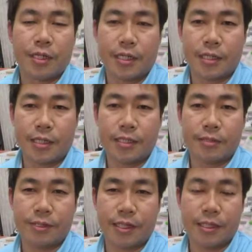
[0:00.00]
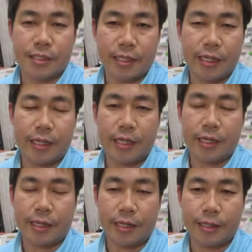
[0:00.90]
えその辺ですね、
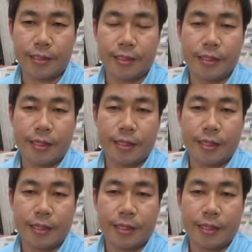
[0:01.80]
え